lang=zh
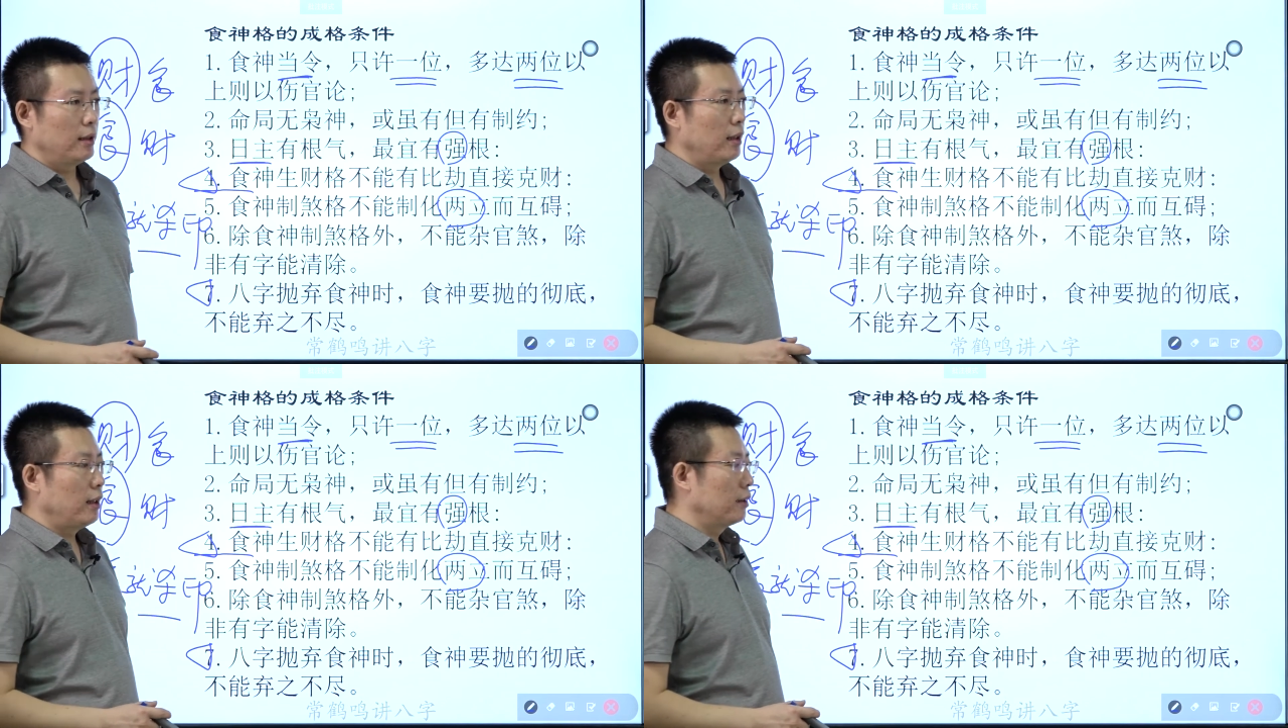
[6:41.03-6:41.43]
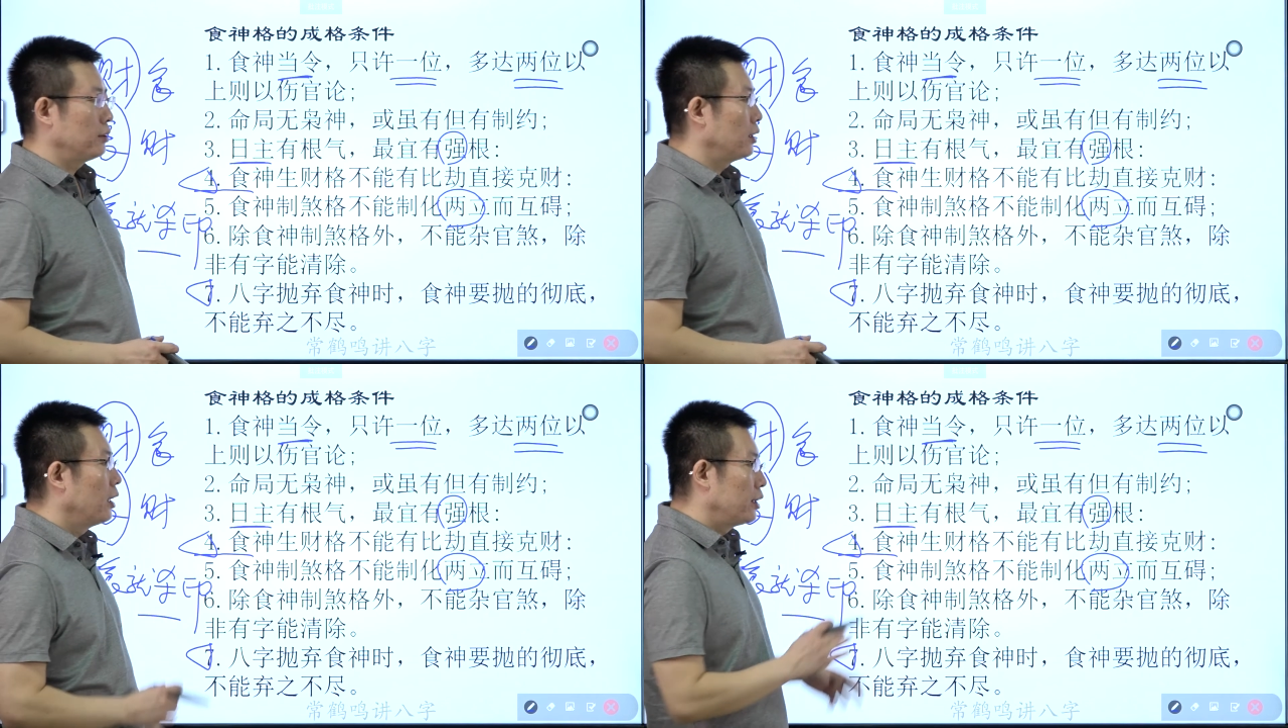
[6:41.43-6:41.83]
啊，
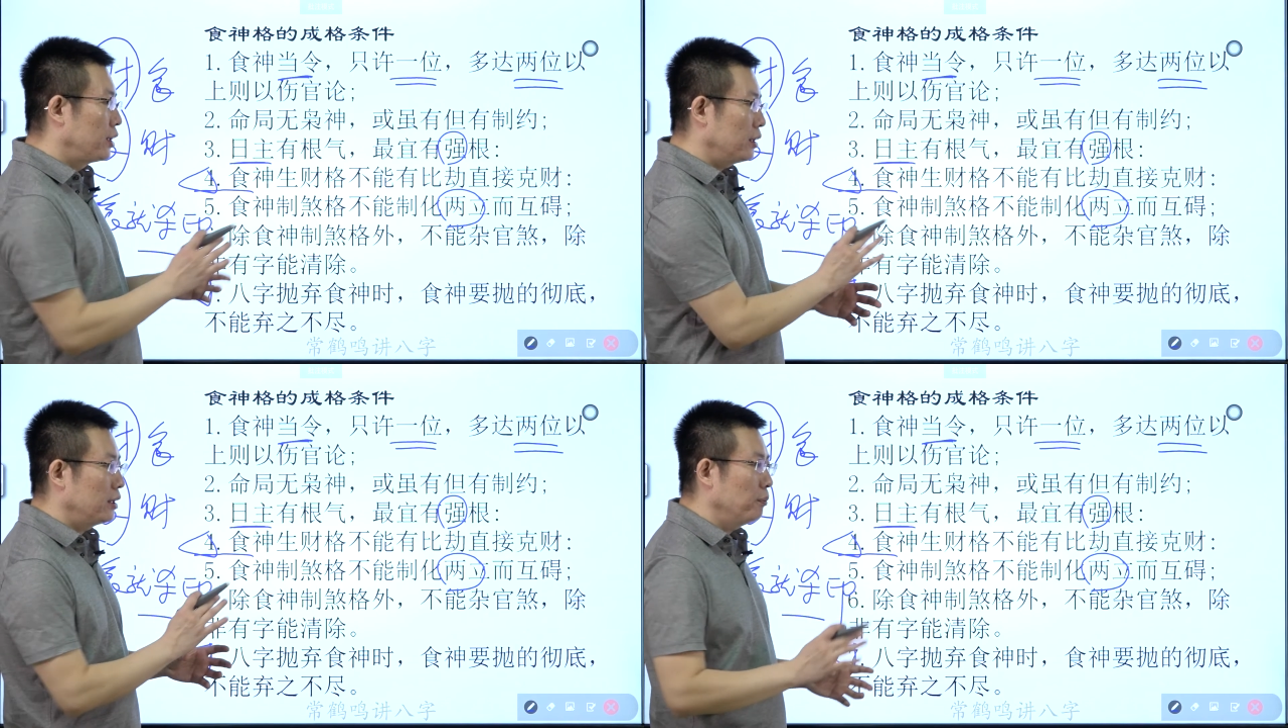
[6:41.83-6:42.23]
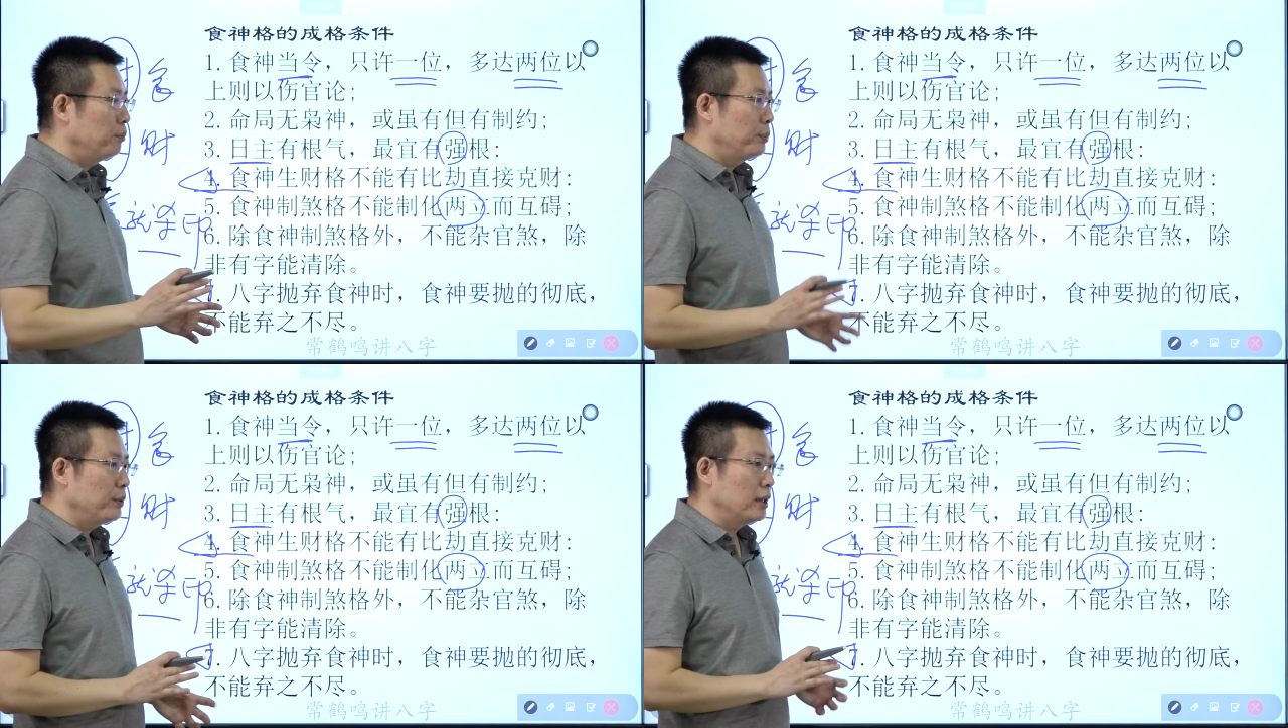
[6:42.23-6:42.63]
就是食神
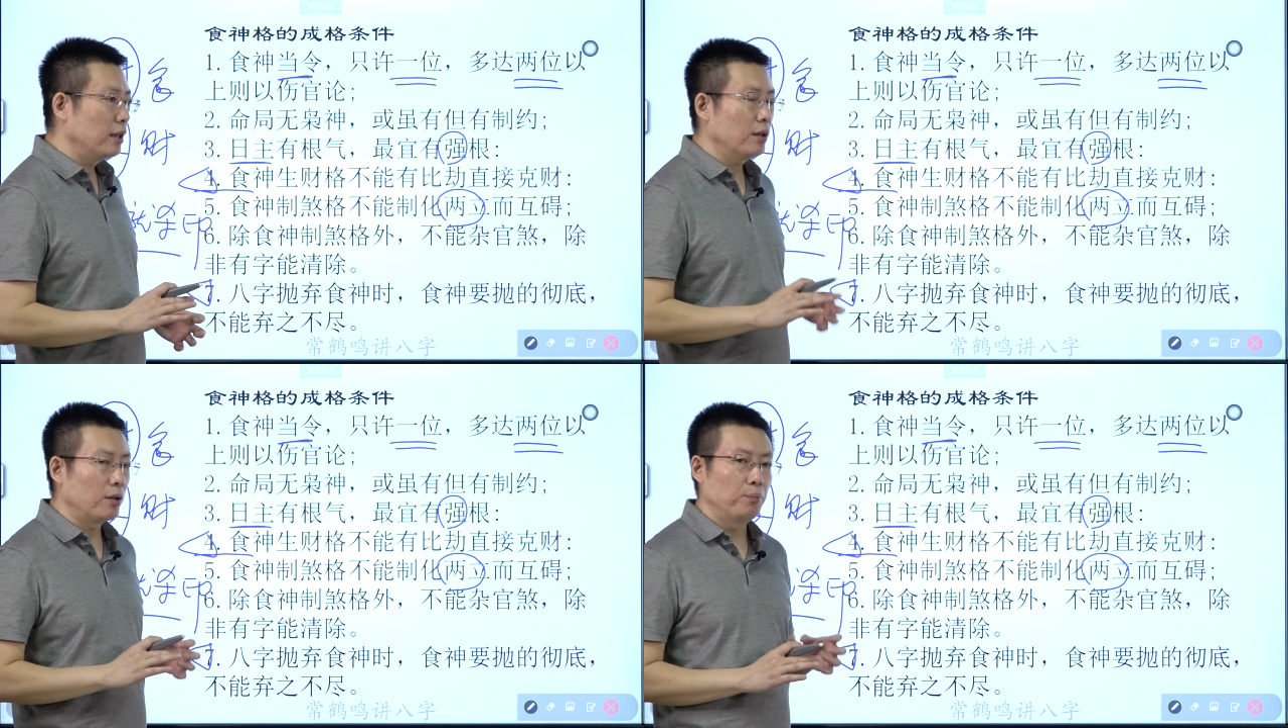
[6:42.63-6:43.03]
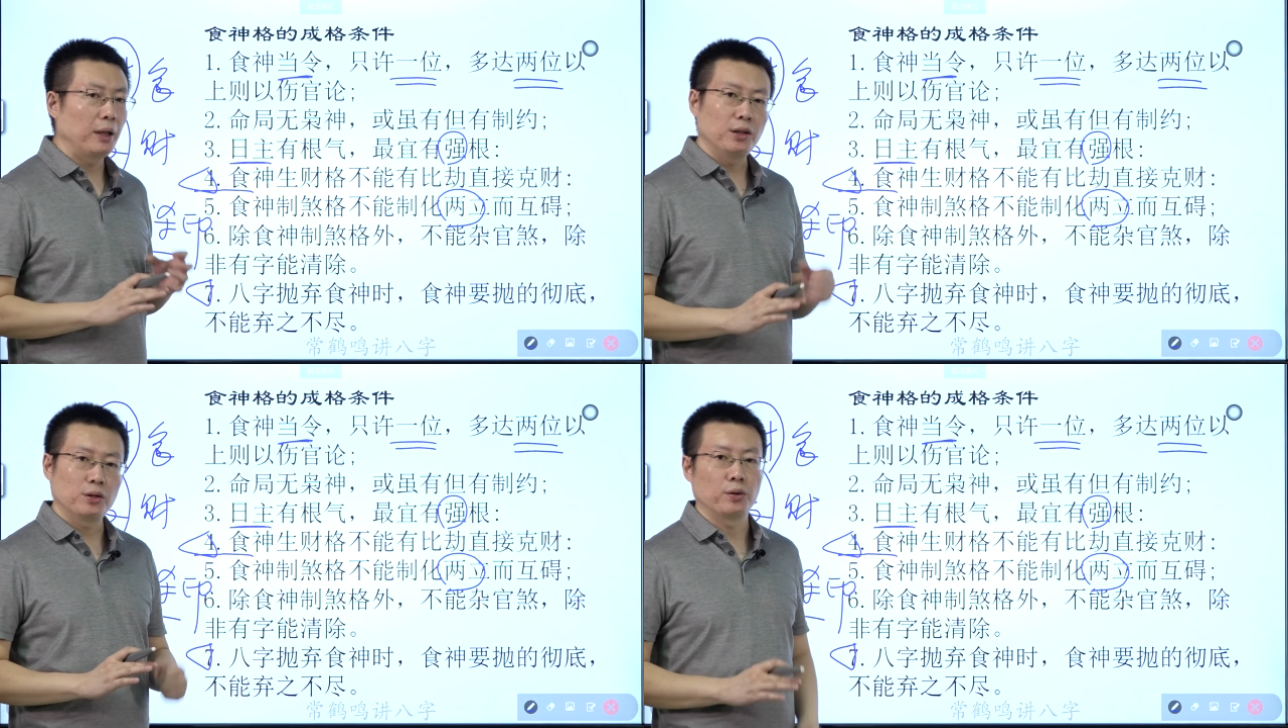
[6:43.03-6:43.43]
不能够
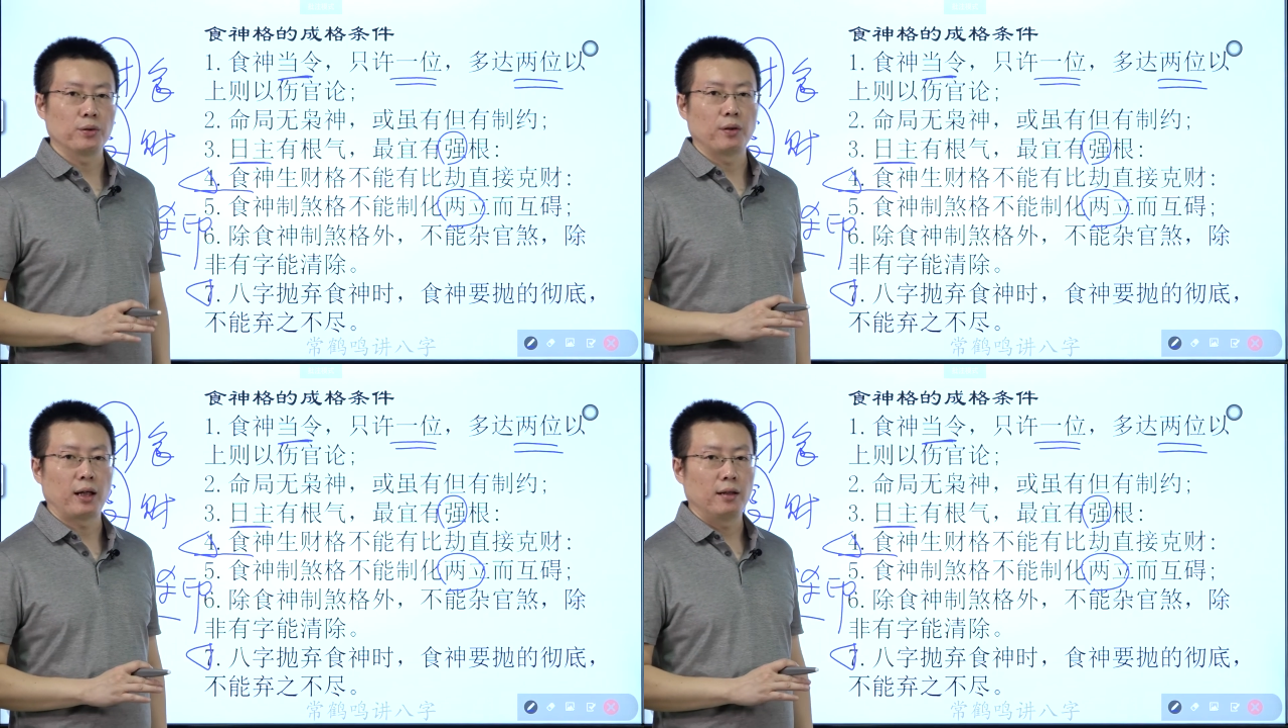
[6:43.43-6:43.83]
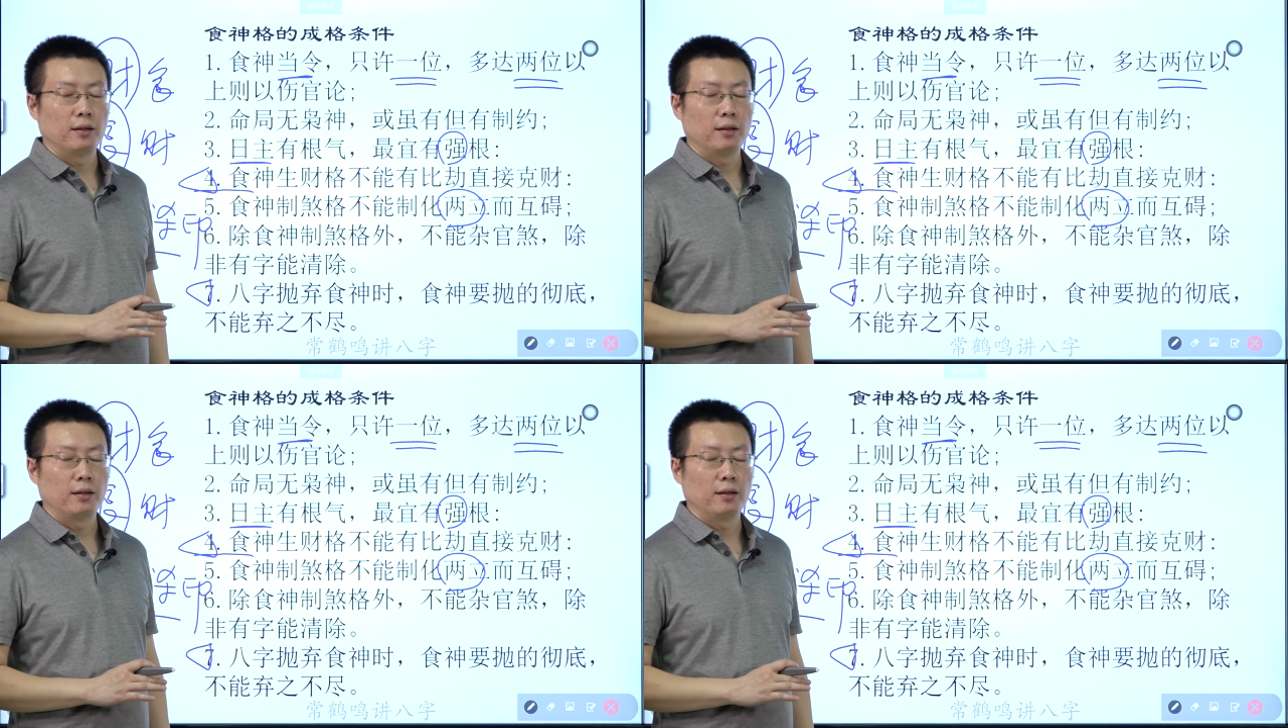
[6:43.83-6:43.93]
被你所用了。